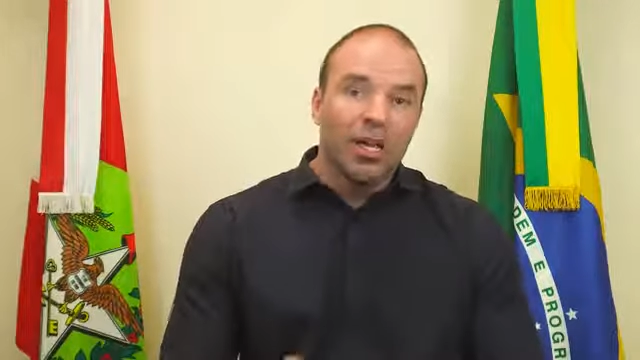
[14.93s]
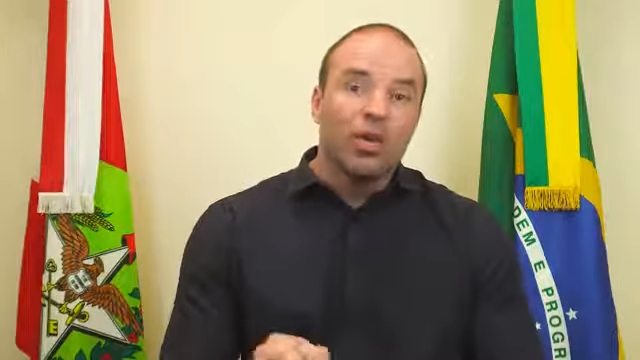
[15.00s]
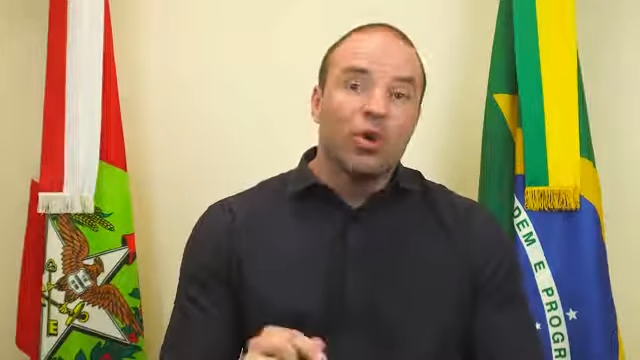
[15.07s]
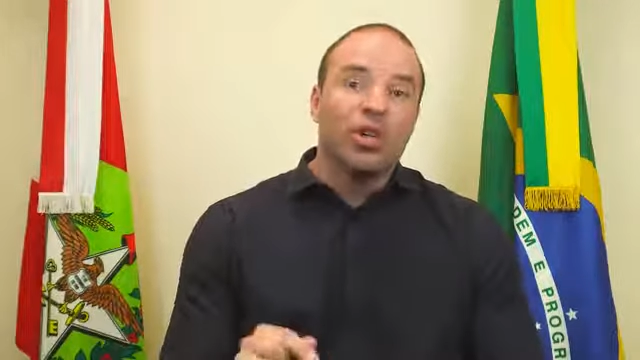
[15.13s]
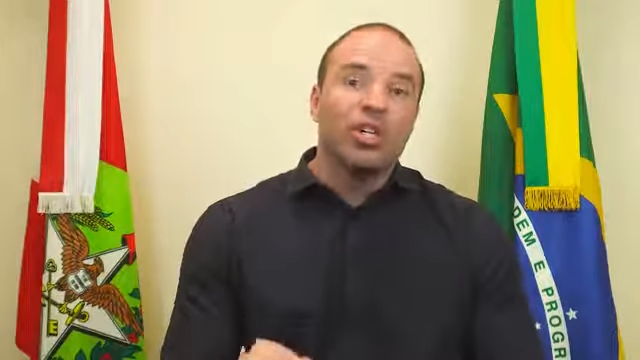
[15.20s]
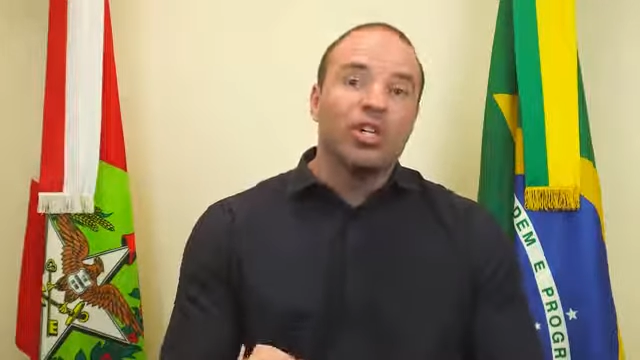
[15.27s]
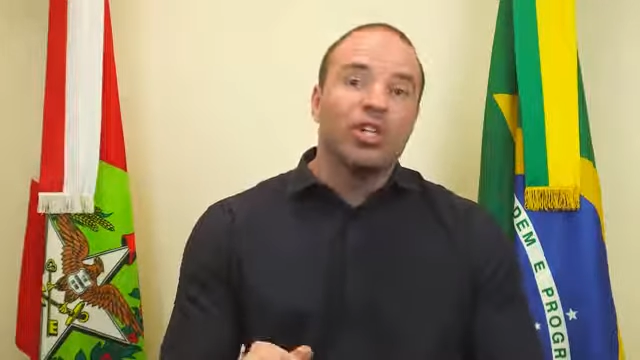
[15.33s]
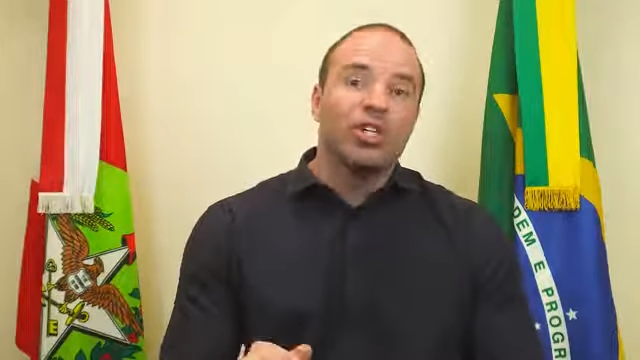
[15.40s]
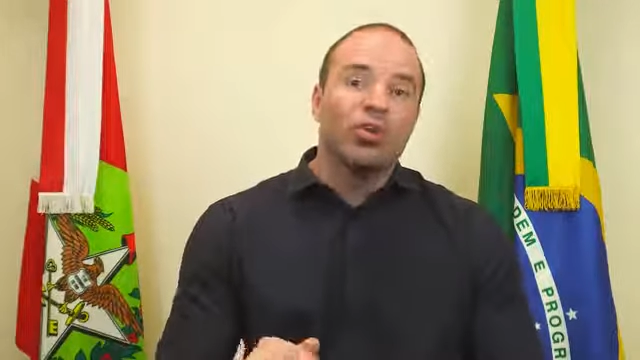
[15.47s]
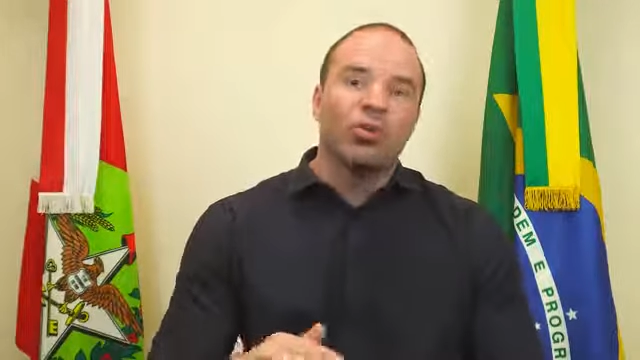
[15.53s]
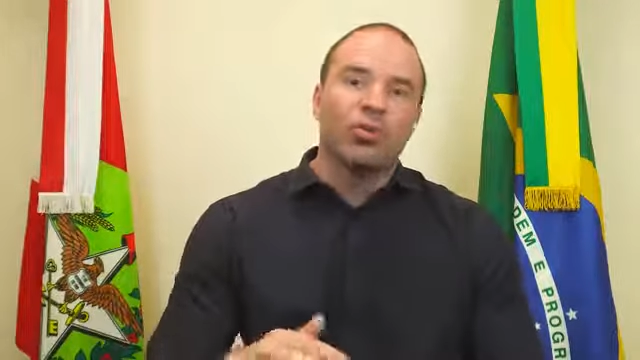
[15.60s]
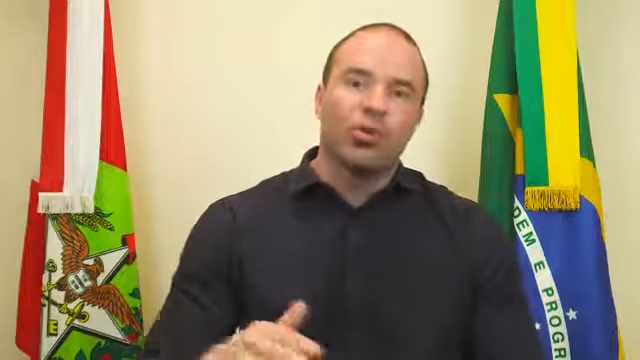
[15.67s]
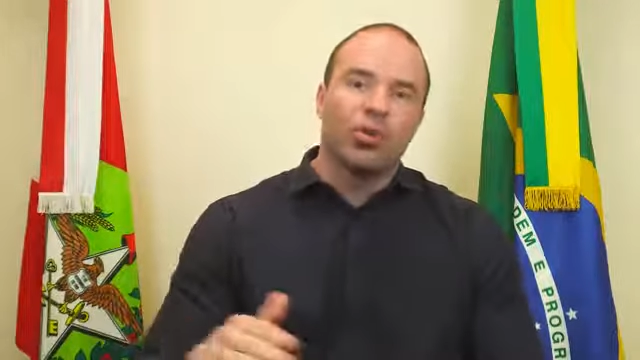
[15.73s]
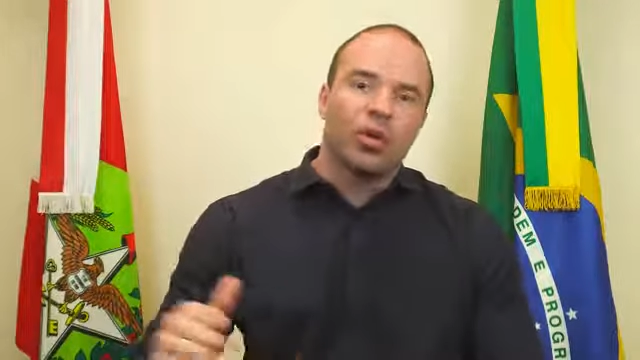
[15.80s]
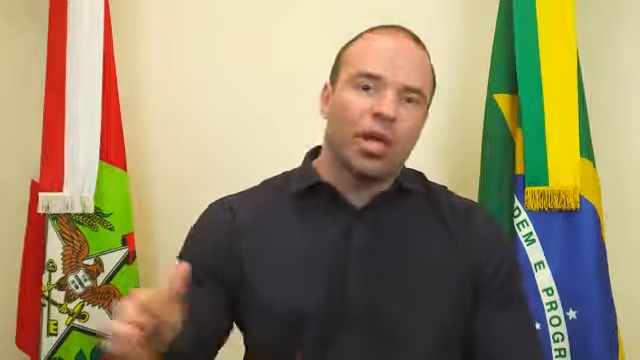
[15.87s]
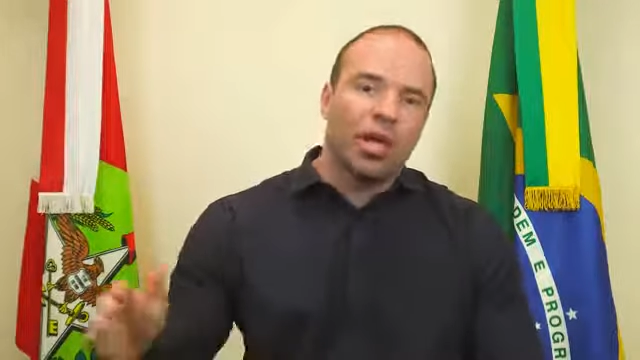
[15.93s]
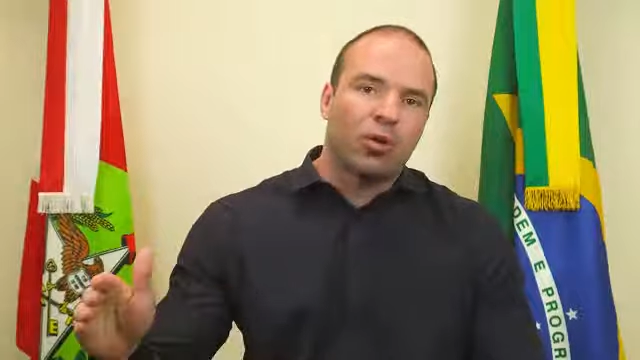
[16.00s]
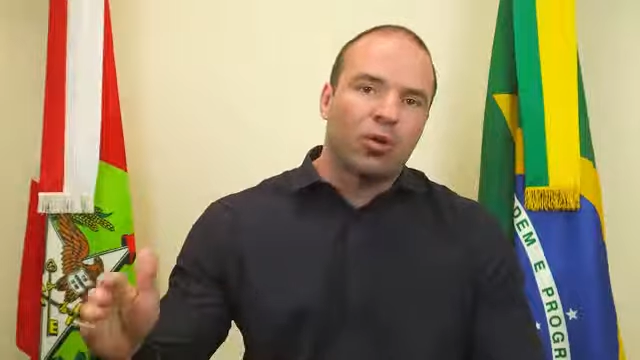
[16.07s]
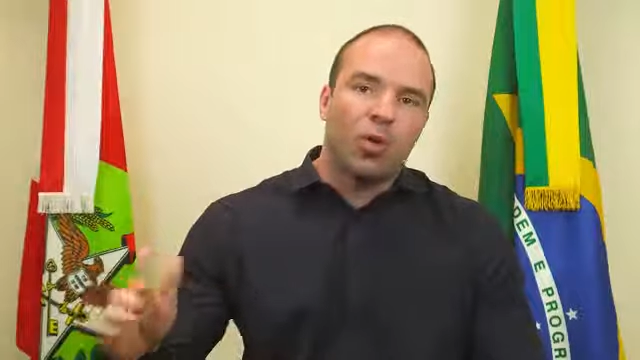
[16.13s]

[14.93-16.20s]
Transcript: que originou toda a